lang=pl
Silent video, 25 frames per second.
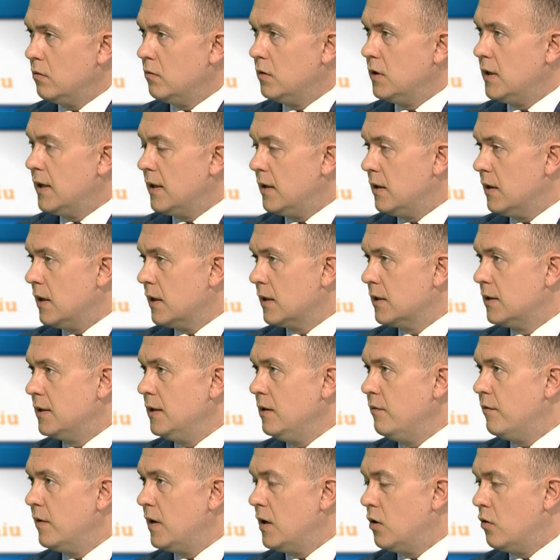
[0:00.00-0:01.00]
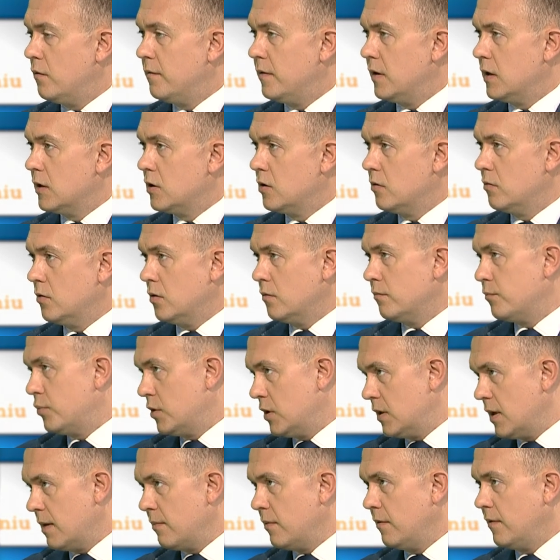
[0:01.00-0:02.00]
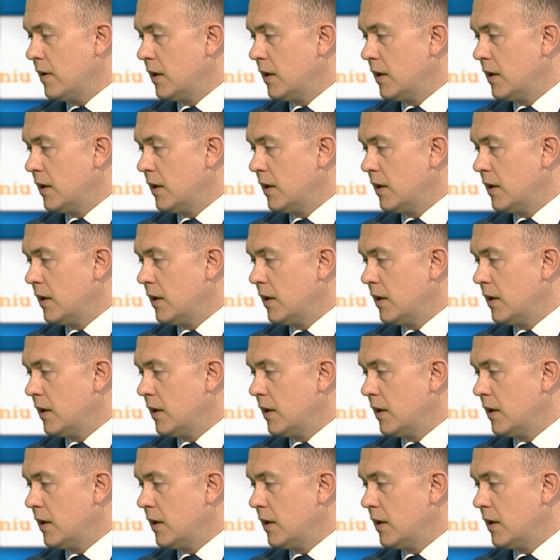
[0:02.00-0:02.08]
jednak zniwelować, no, przynajmniej